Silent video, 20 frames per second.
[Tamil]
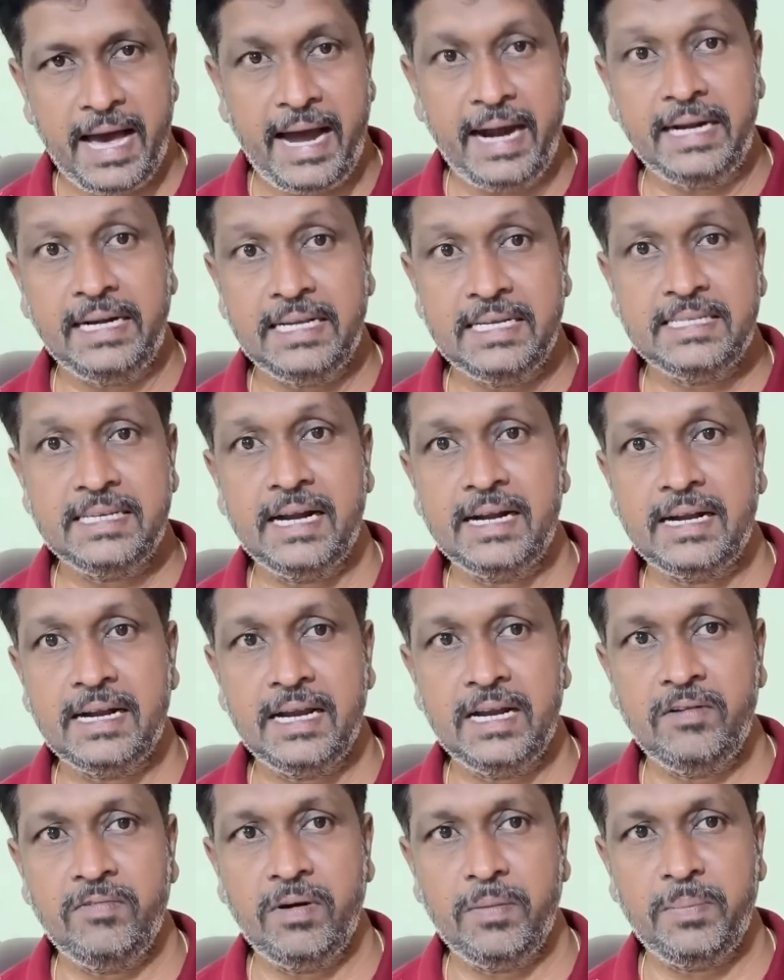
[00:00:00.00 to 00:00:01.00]
ஆன்டி
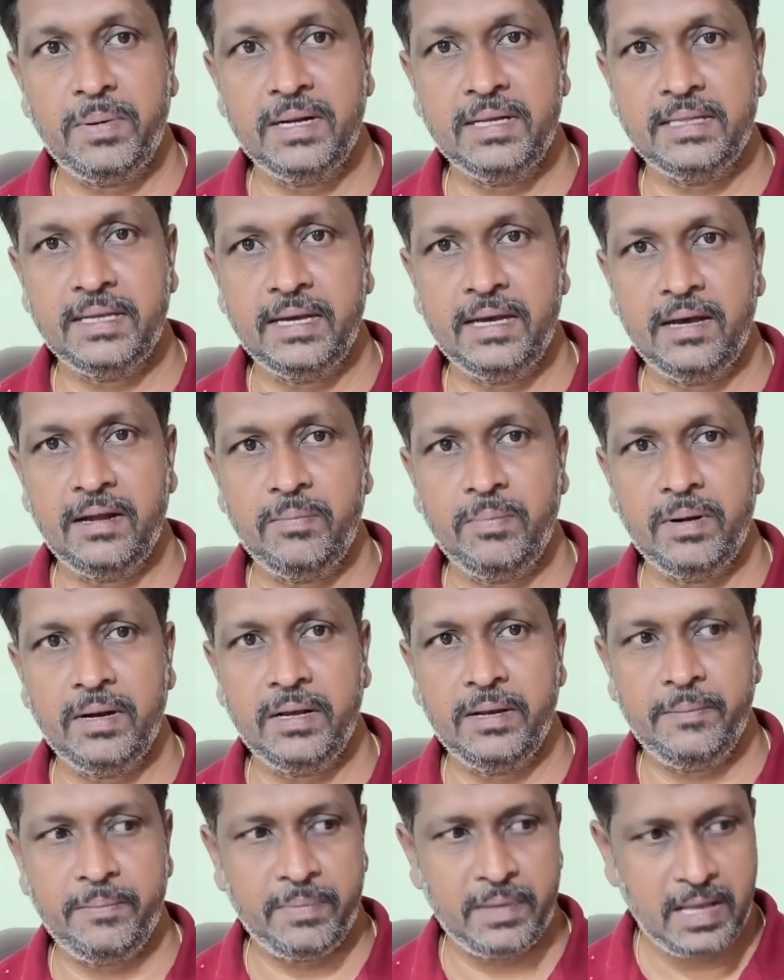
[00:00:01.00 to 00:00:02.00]
சேட்டலைட் வெப்பனை தயார்
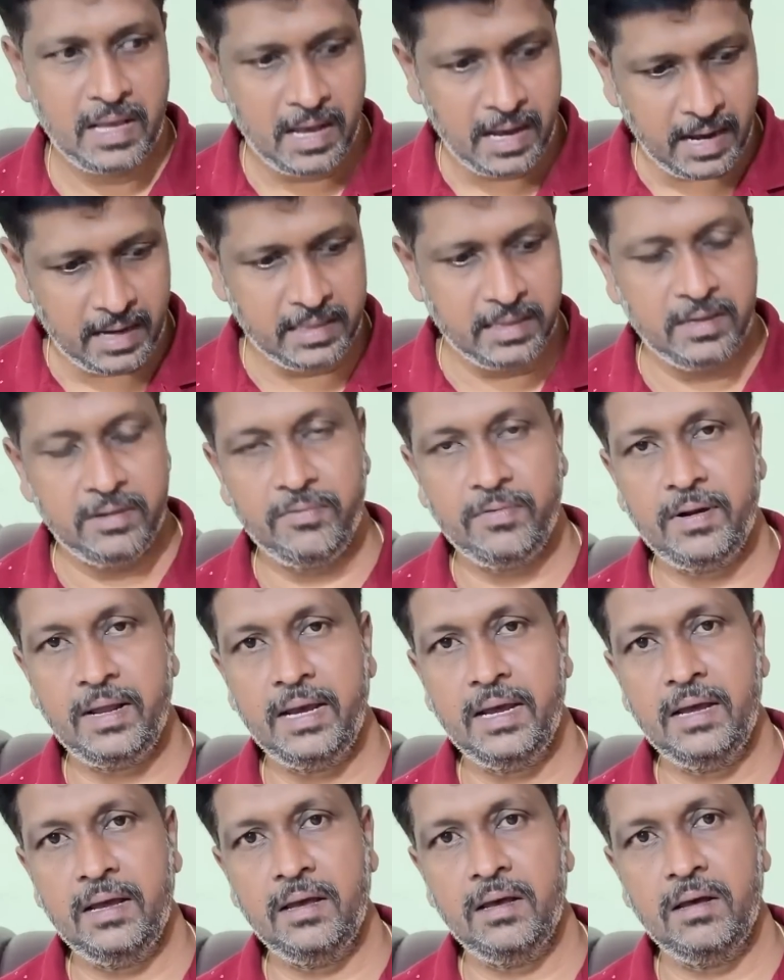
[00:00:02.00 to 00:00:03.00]
பண்ணி அது
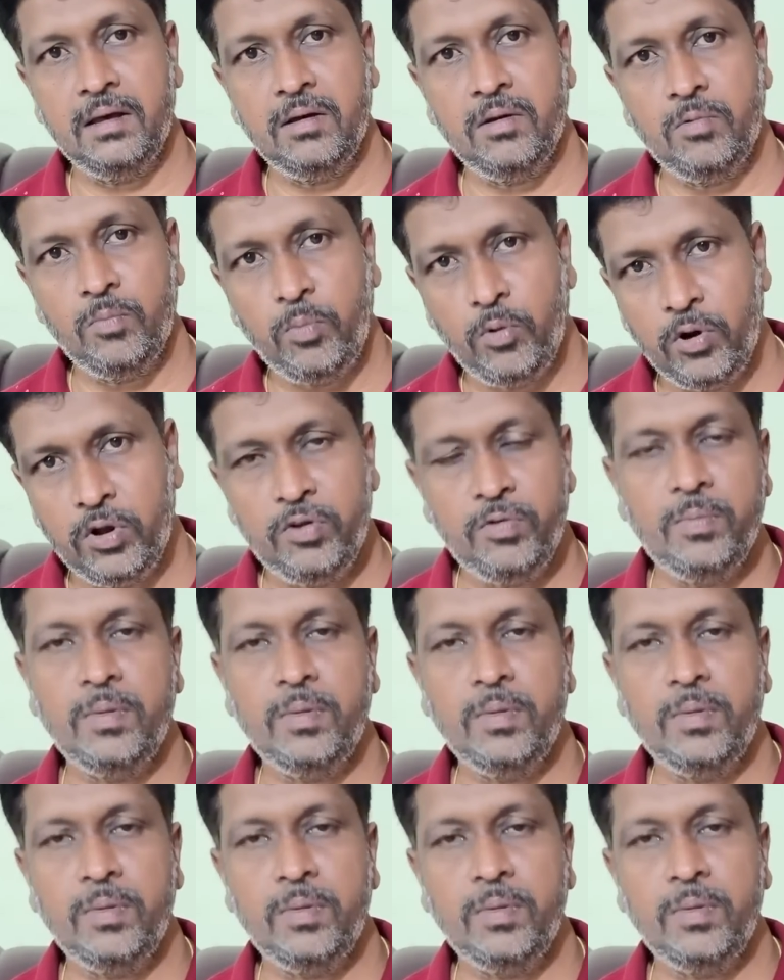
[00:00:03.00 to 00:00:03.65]
போர்